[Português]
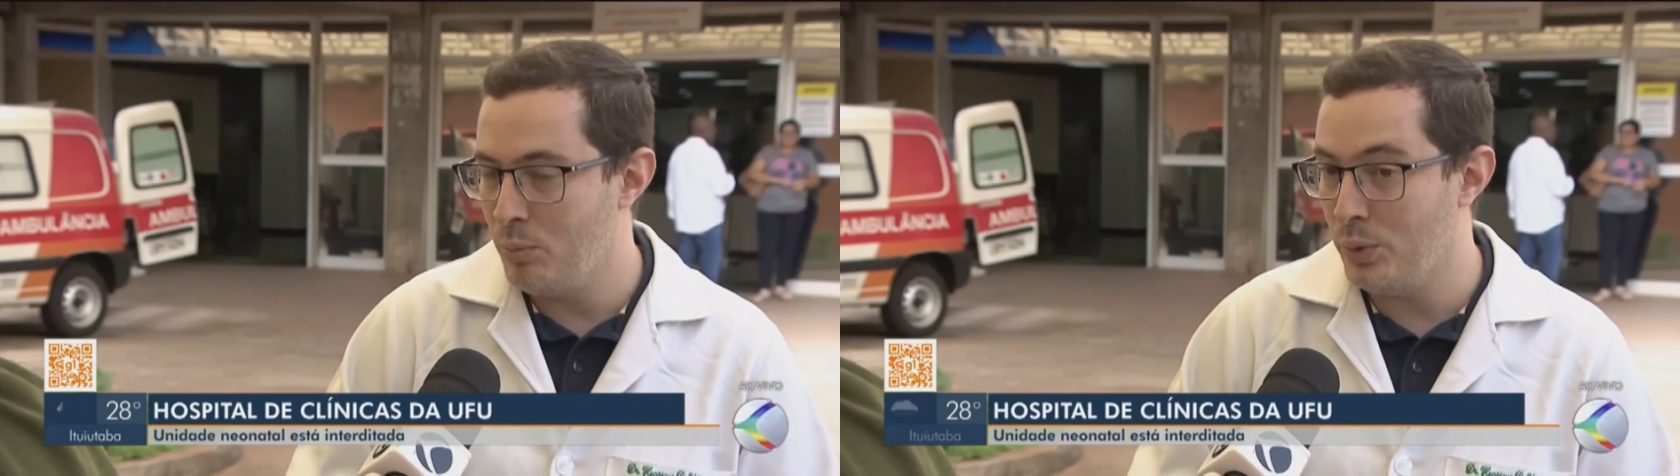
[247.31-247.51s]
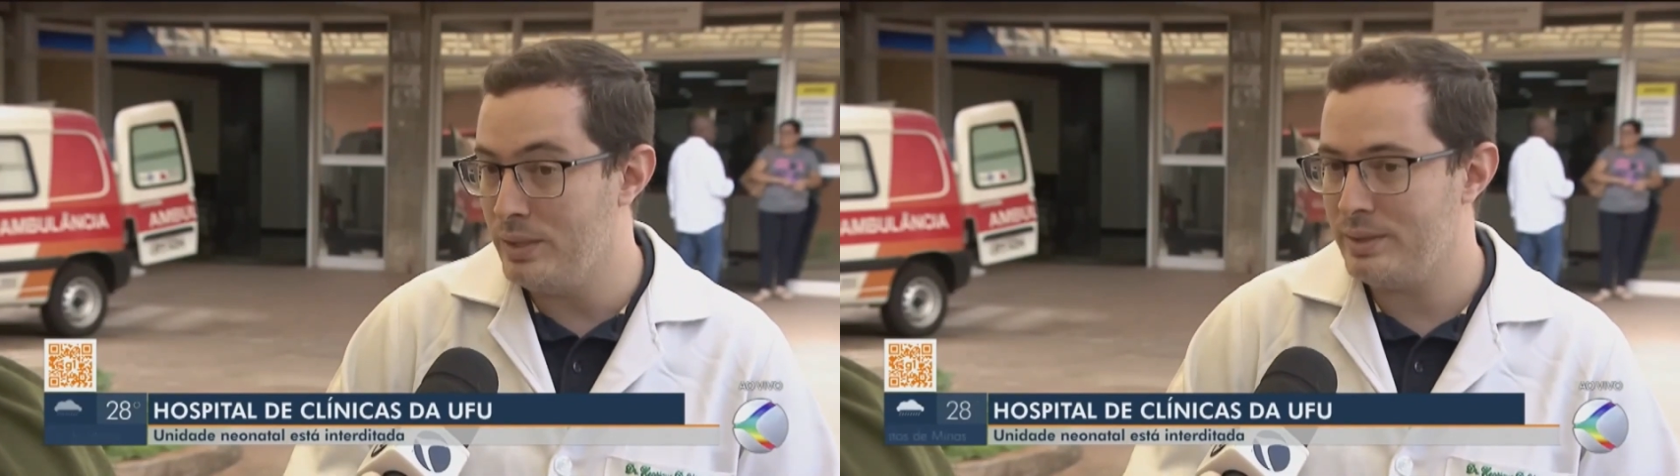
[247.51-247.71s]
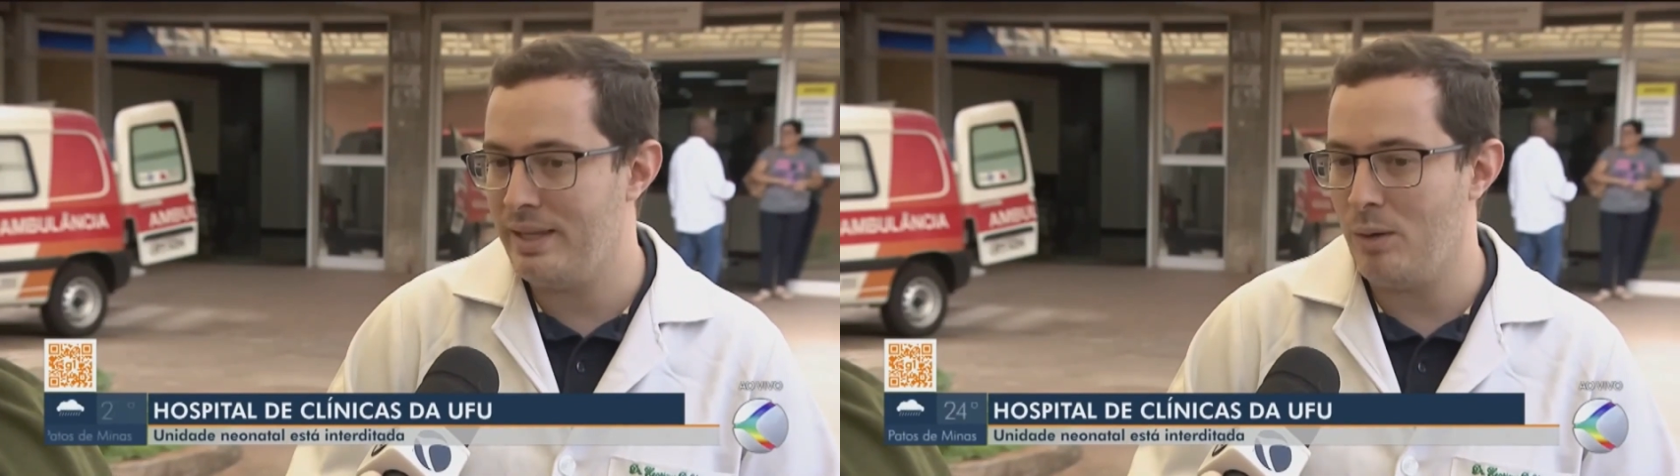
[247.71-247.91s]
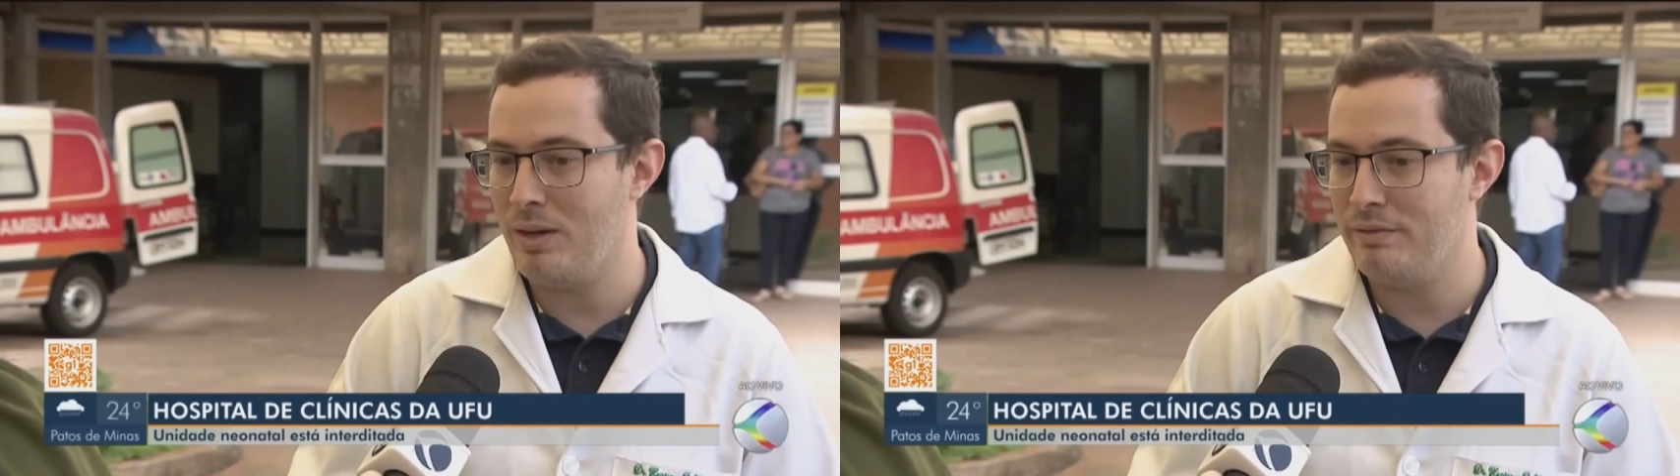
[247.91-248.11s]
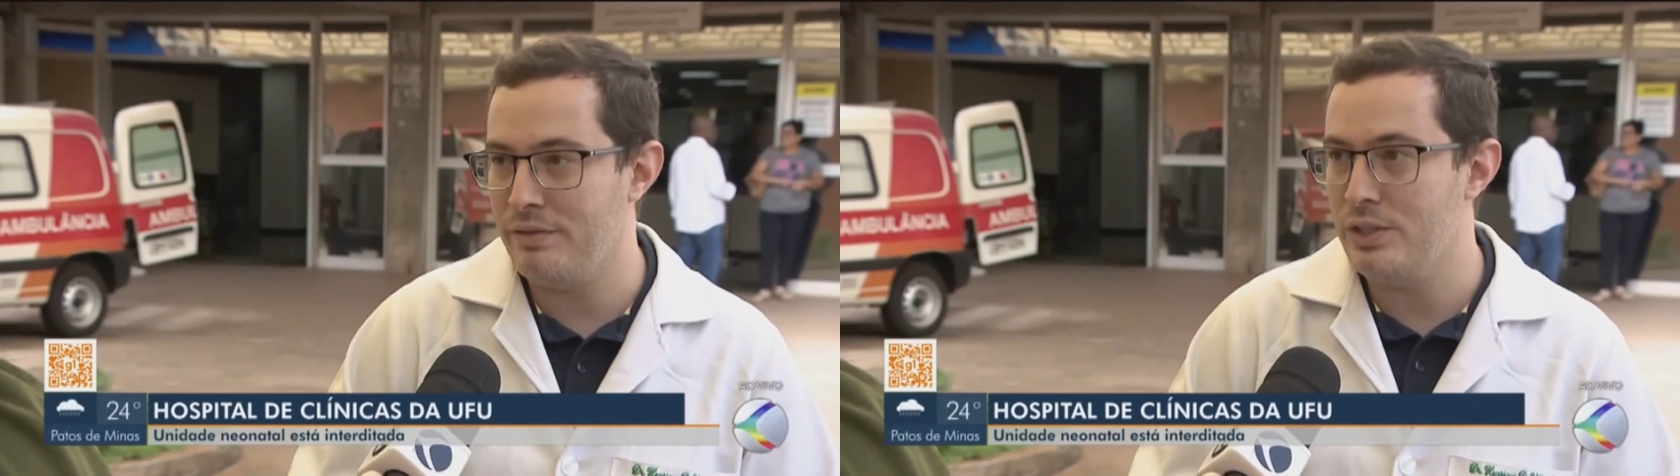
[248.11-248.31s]
Por isso que é
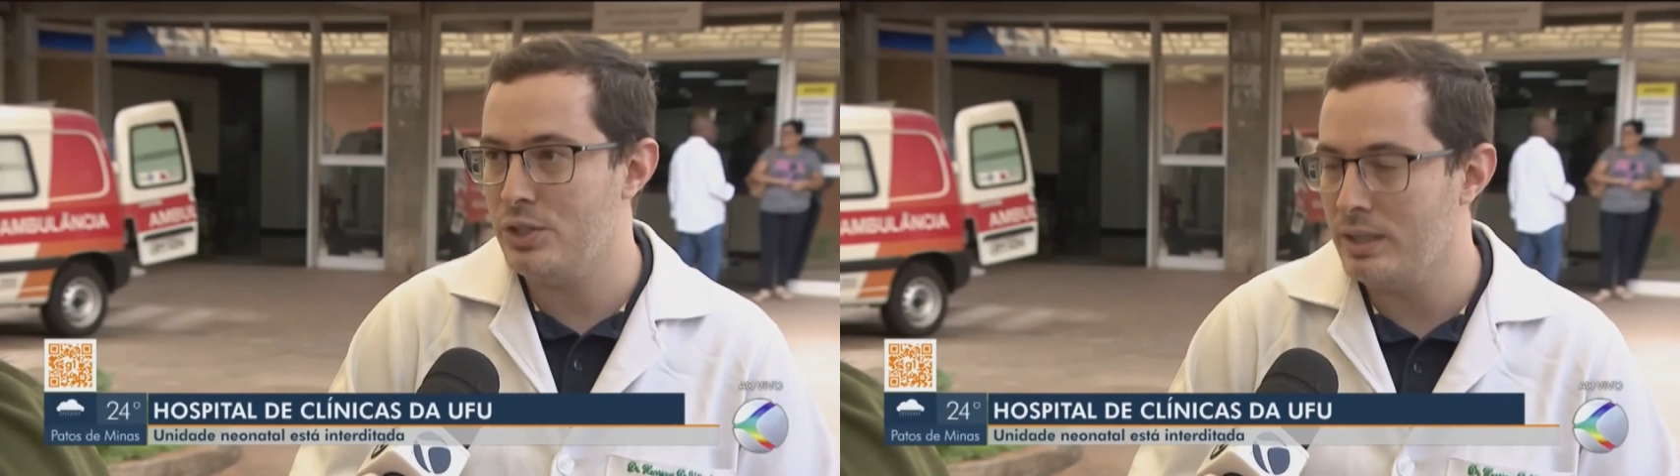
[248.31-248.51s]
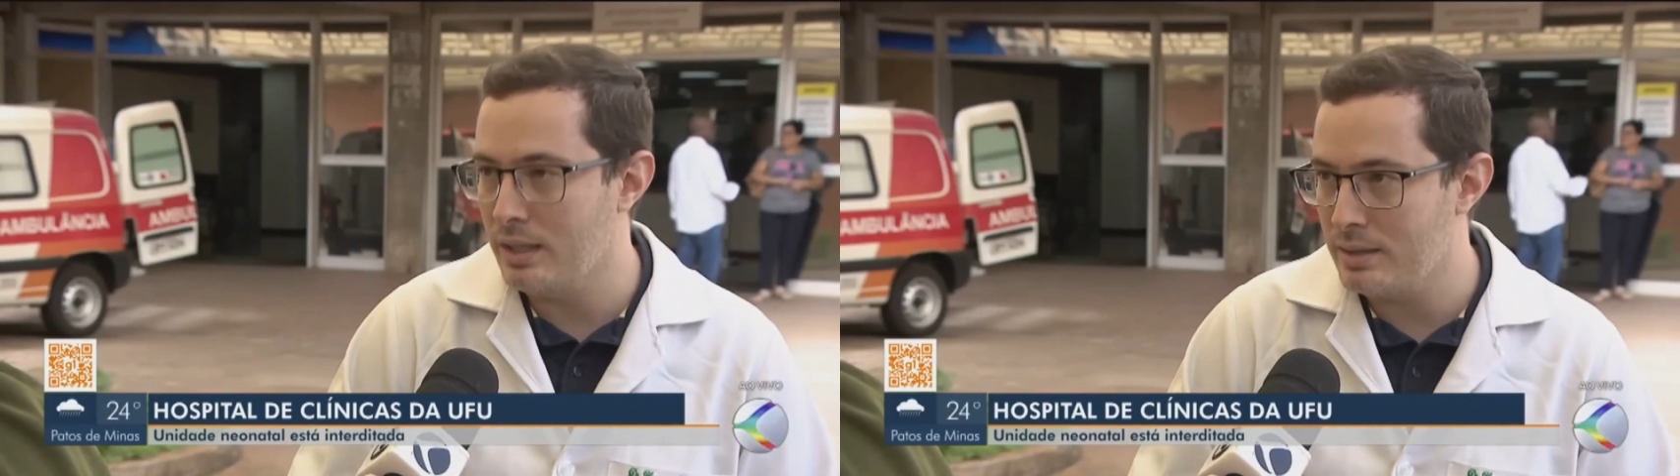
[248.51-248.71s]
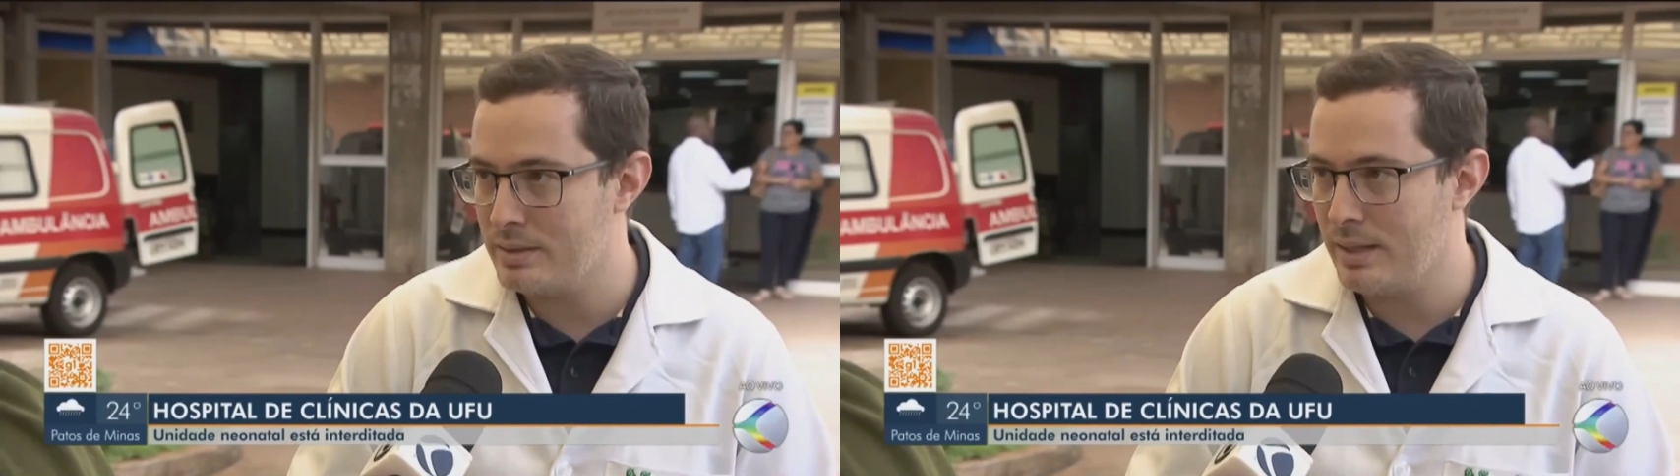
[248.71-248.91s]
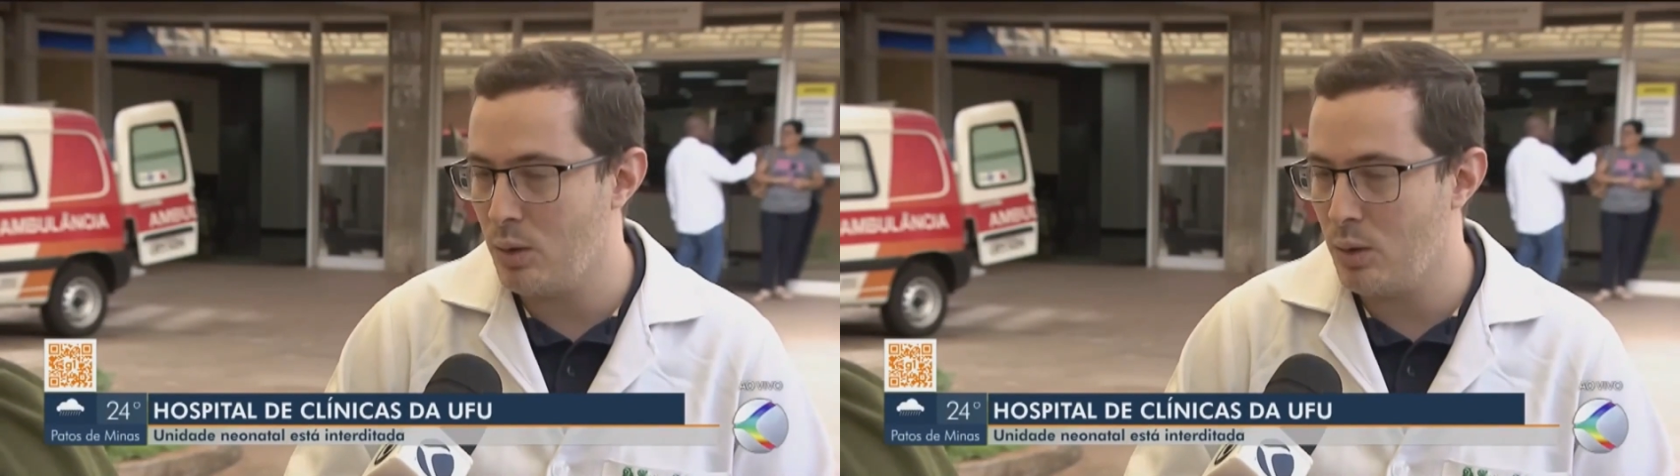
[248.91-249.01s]
uma vigilância,